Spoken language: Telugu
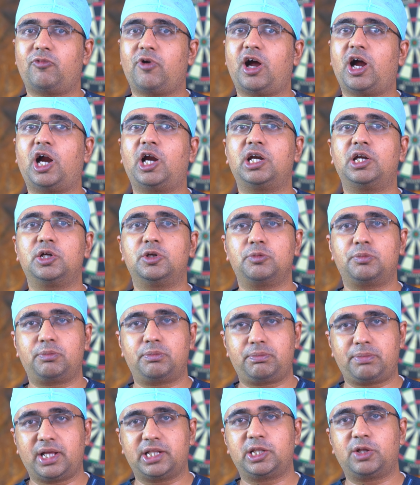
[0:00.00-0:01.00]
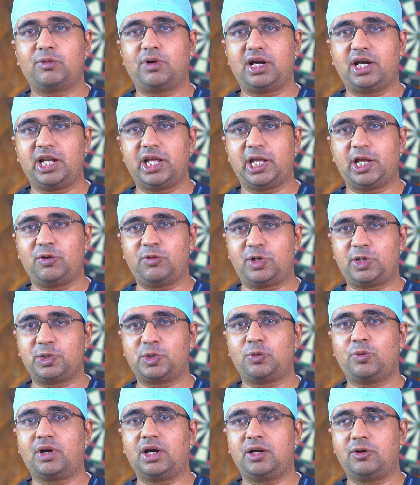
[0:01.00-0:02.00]
వాళ్ళు పెద్దవాళ్ళు అయ్యే
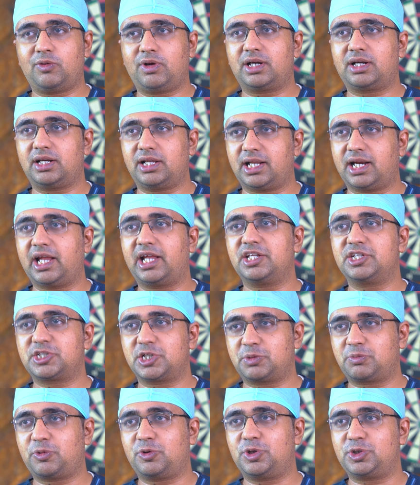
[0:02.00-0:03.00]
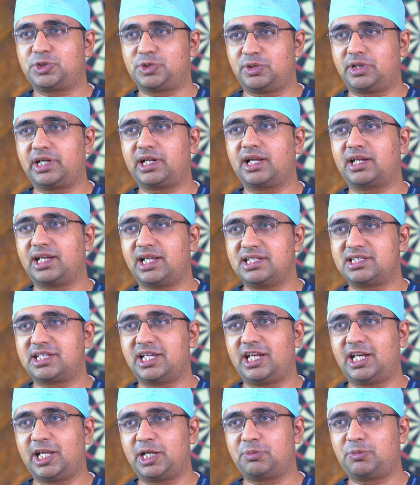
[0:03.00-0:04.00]
వరకు వాళ్ళు వాటిని గ్రహించకపోవచ్చు రికగ్నైజ్
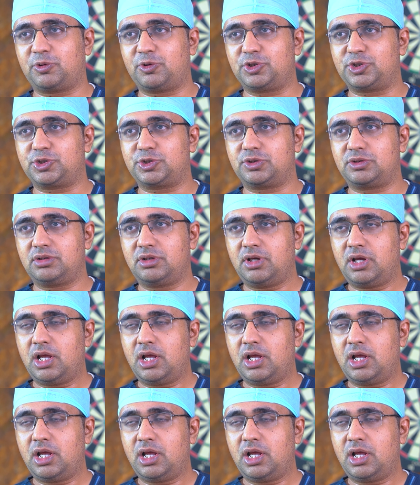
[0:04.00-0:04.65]
చేయలేకపోవచ్చు